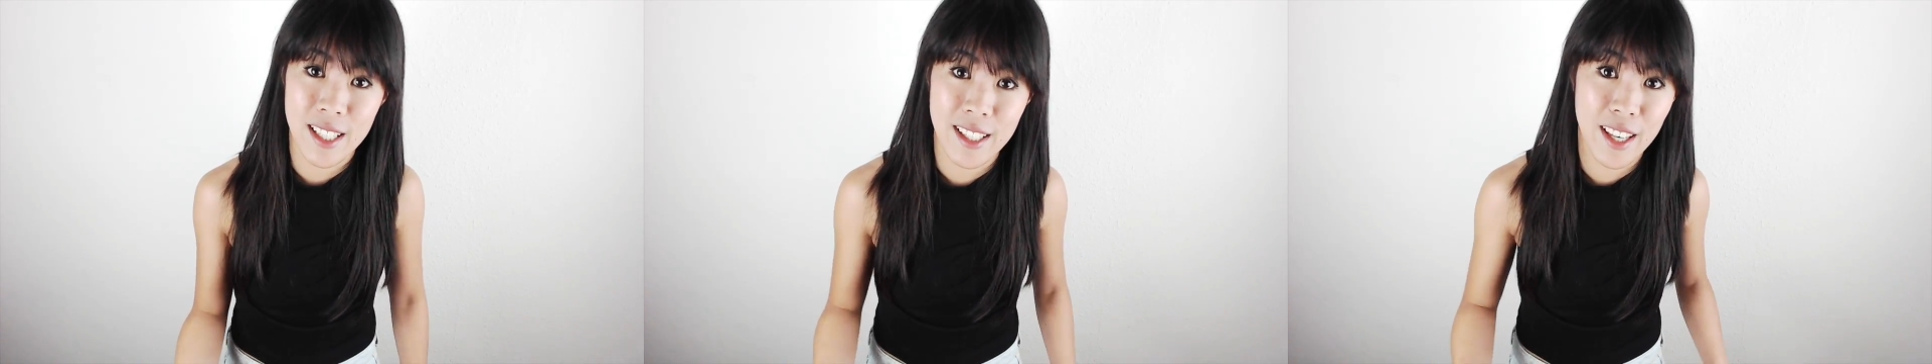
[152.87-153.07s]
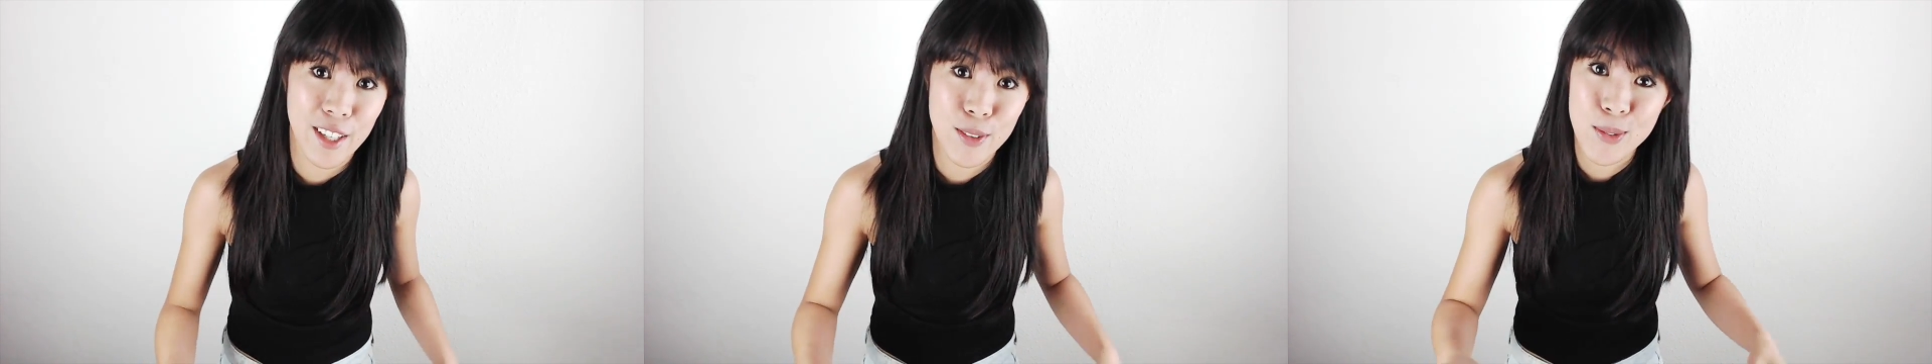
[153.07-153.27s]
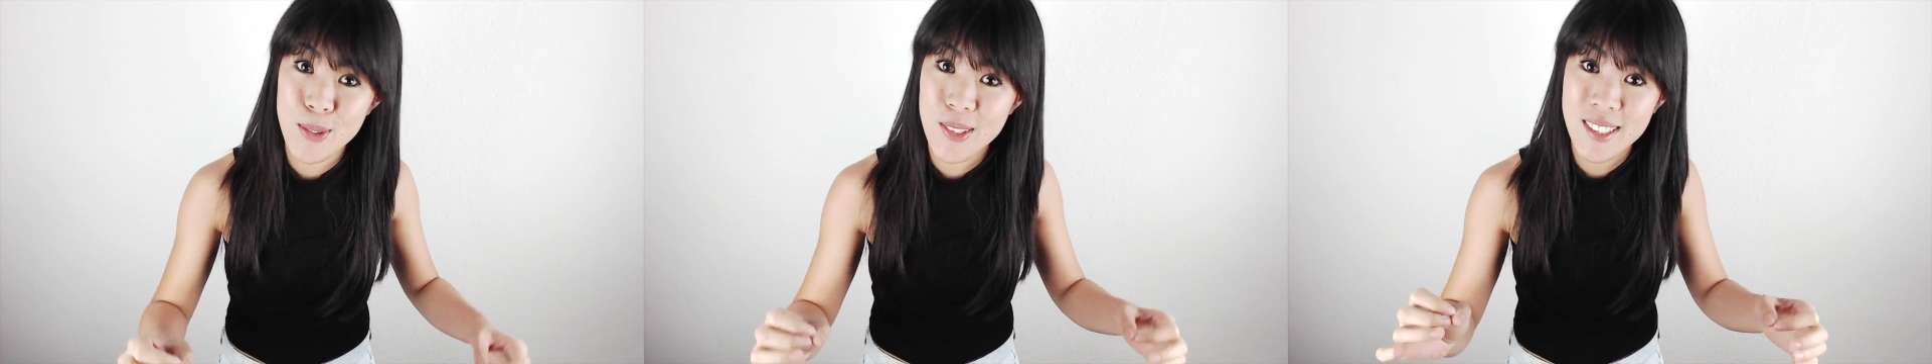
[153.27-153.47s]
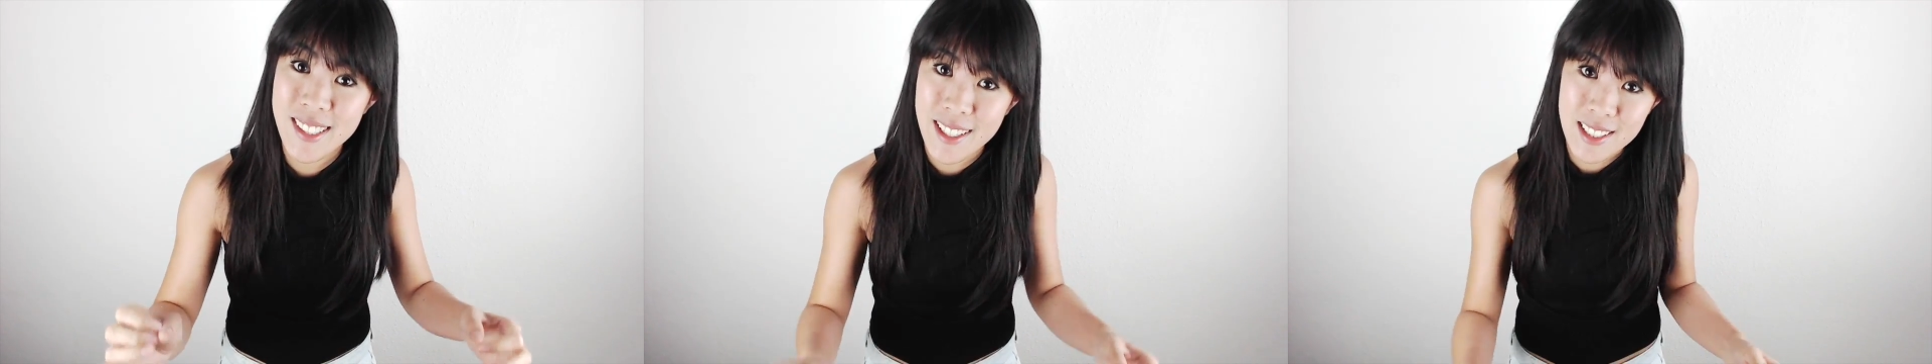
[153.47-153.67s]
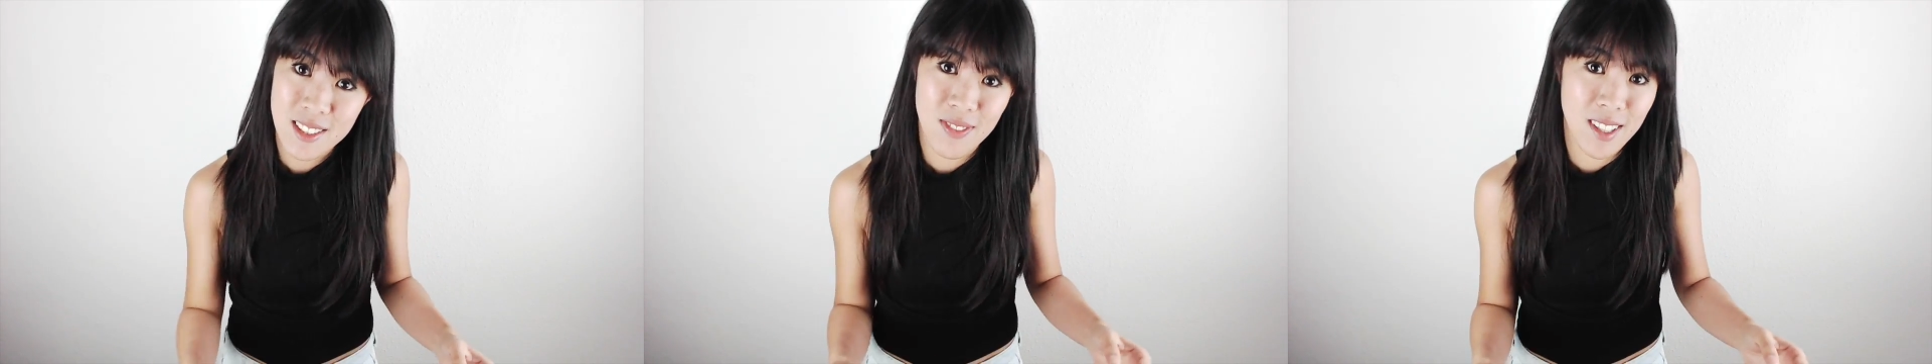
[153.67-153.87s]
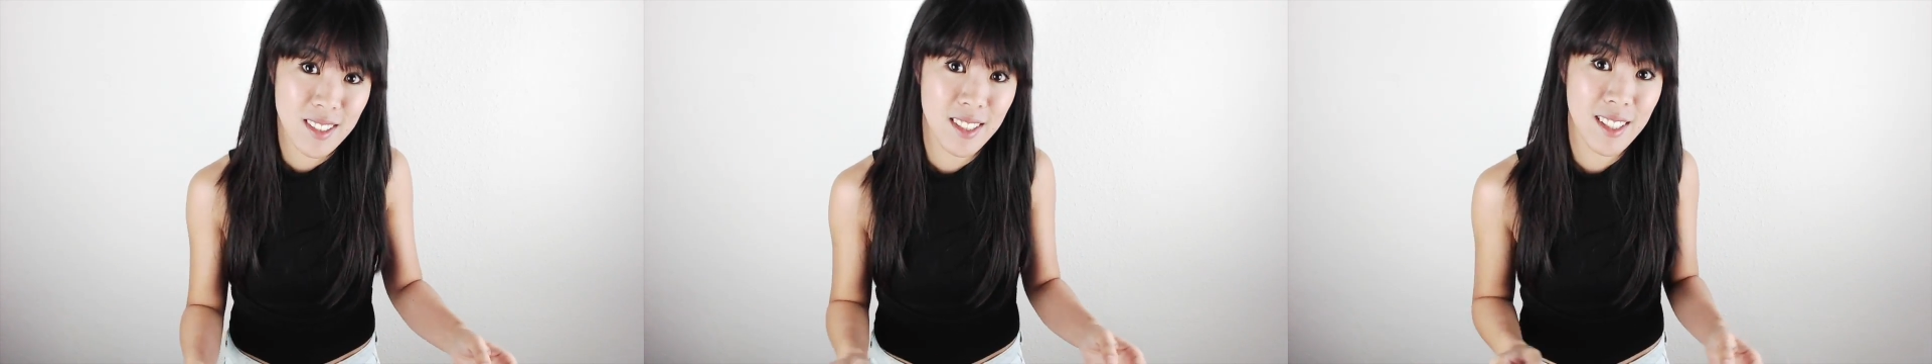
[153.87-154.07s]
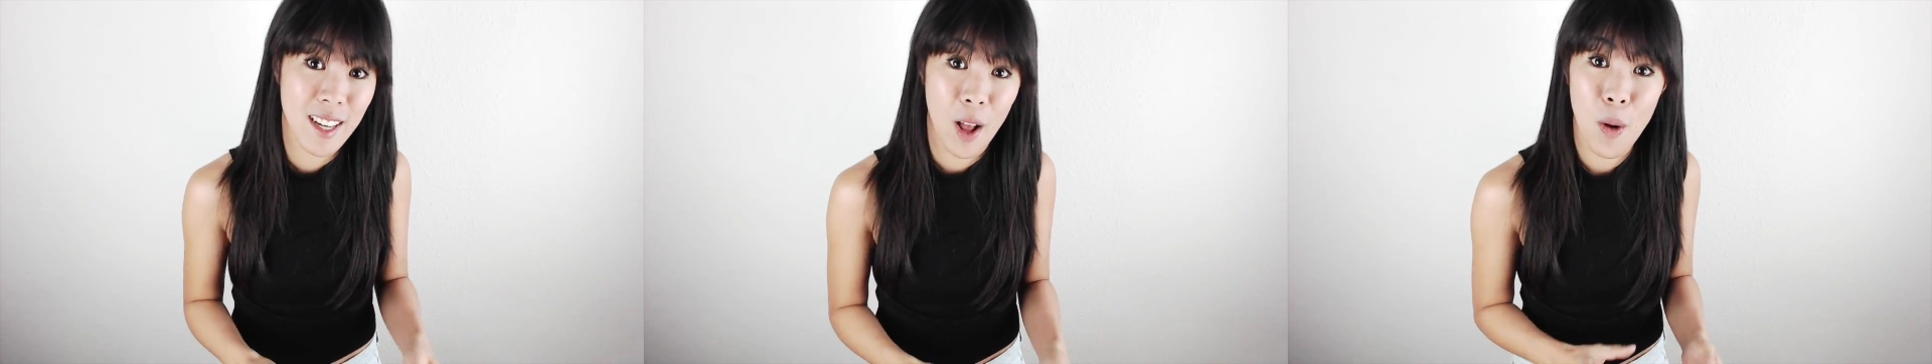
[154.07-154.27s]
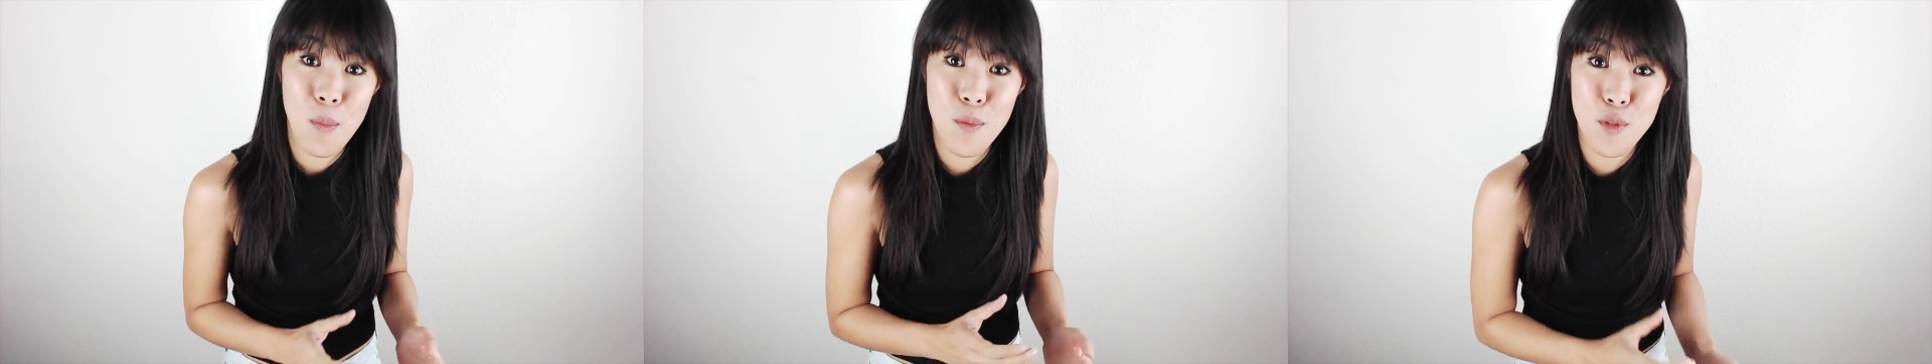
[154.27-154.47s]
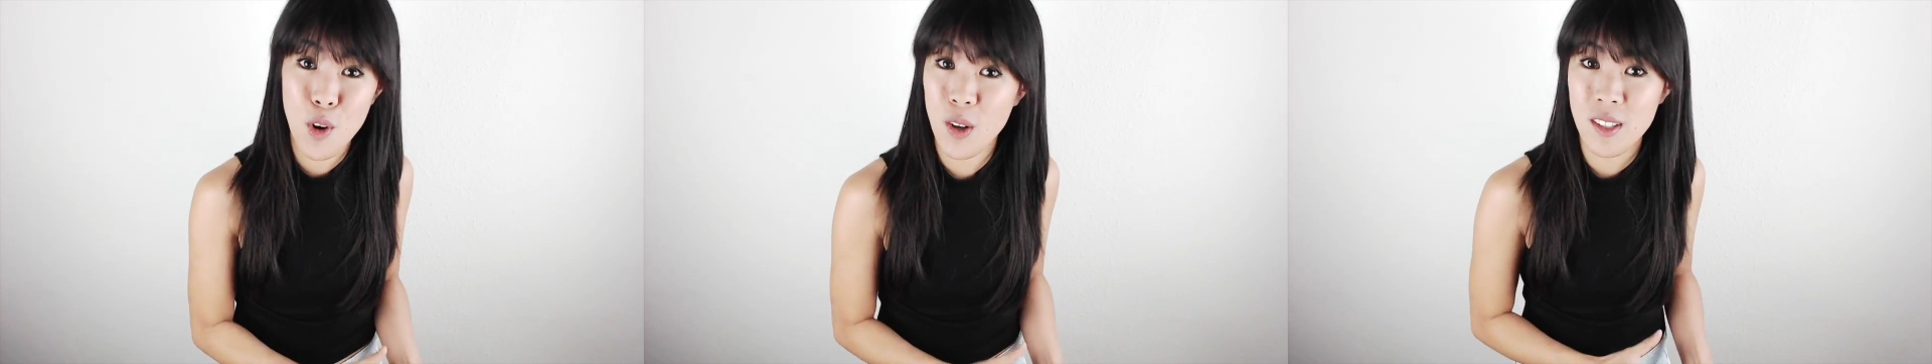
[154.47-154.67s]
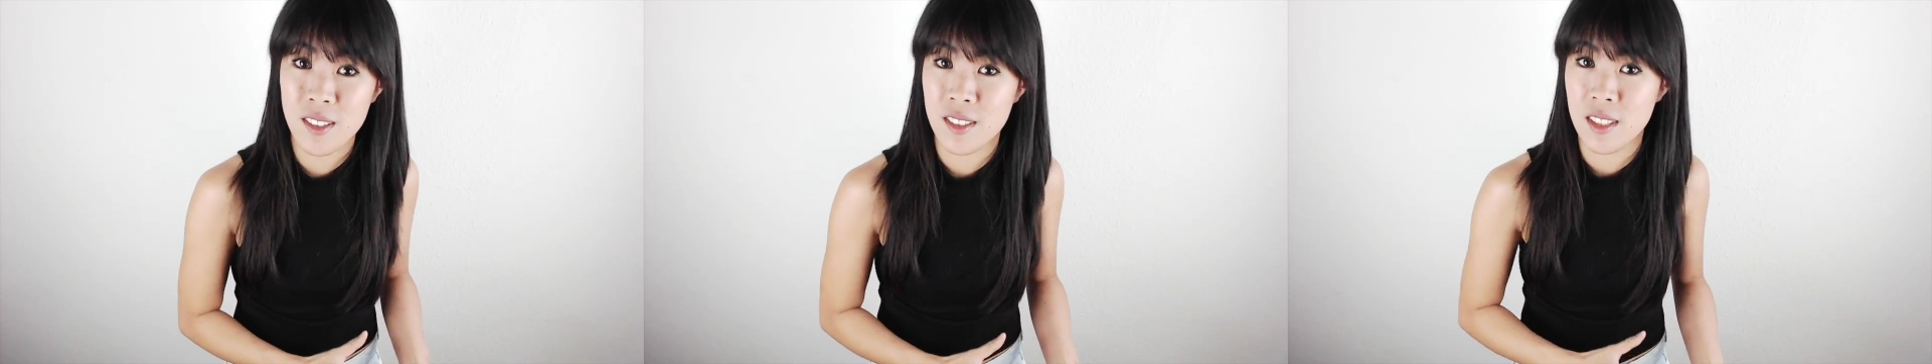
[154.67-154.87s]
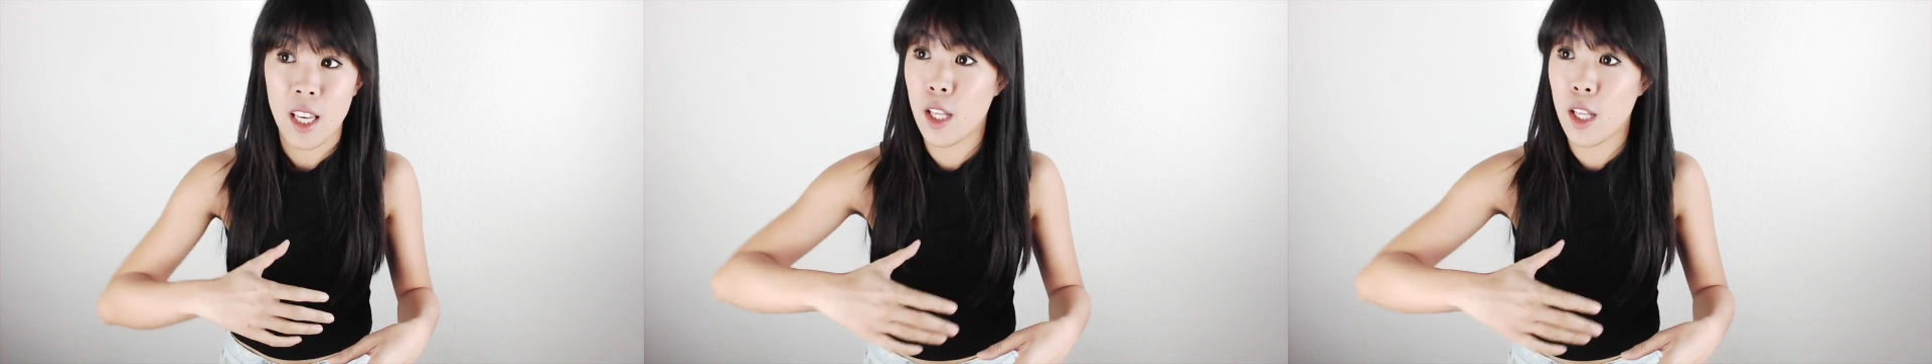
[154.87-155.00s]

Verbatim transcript: gerne nur das, was sie glauben wollen.